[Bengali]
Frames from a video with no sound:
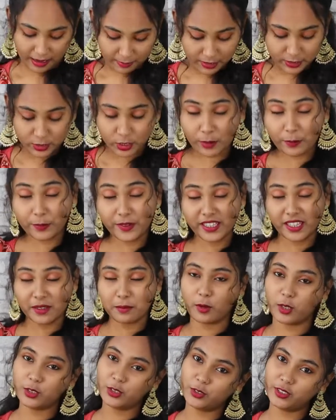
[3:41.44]
আমার সব থেকে
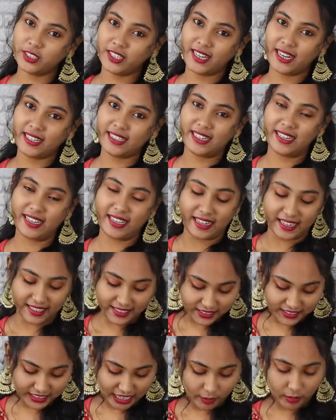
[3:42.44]
পছন্দের একটা কালার
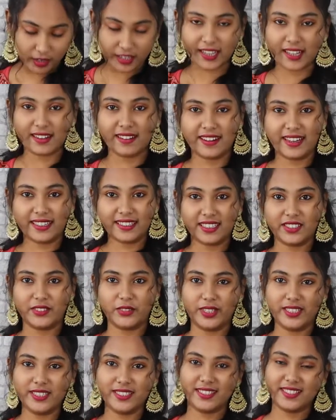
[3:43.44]
শ্যাওলা কালার একটা
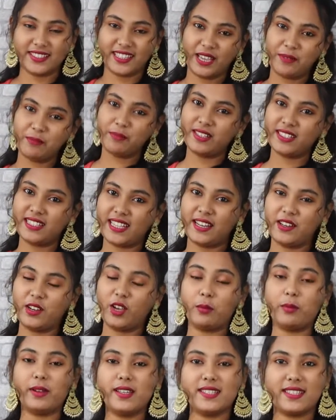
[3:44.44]
ড্রেস সেম ডিজাইন
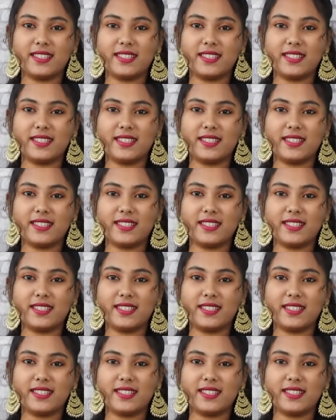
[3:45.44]
হবে